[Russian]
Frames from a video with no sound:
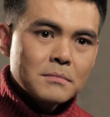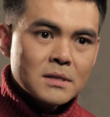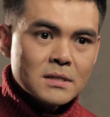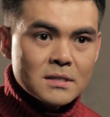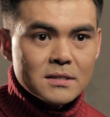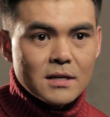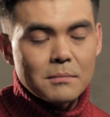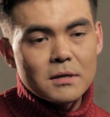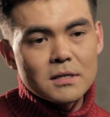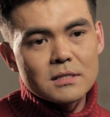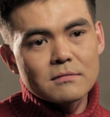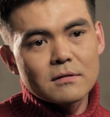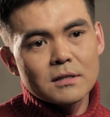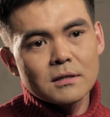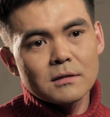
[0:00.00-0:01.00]
Медицинское
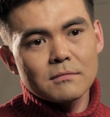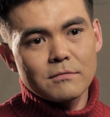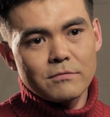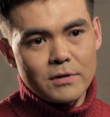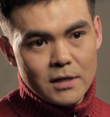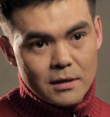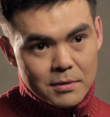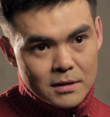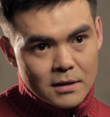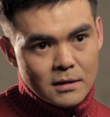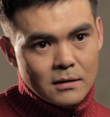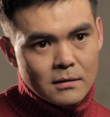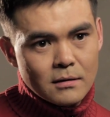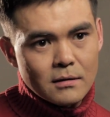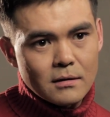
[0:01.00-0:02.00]
образование в
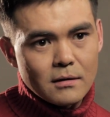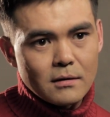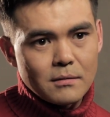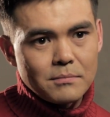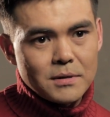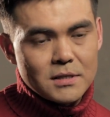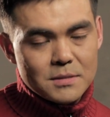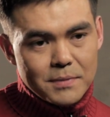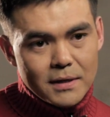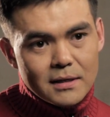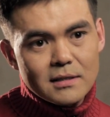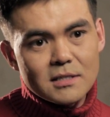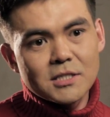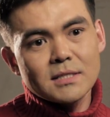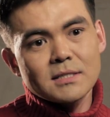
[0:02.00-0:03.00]
Великобритании принципиально
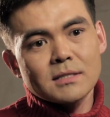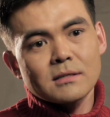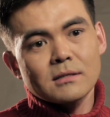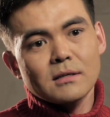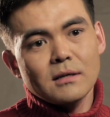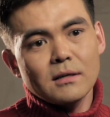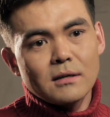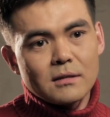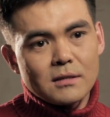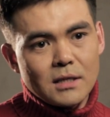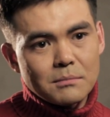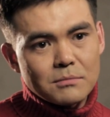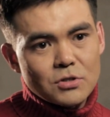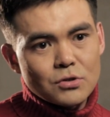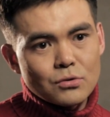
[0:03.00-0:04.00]
отличается
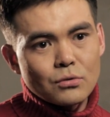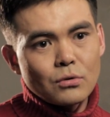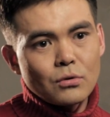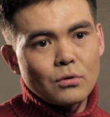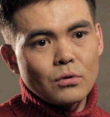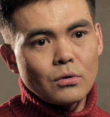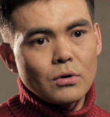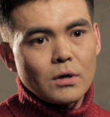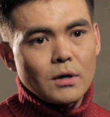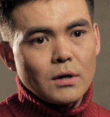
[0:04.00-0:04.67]
тем, что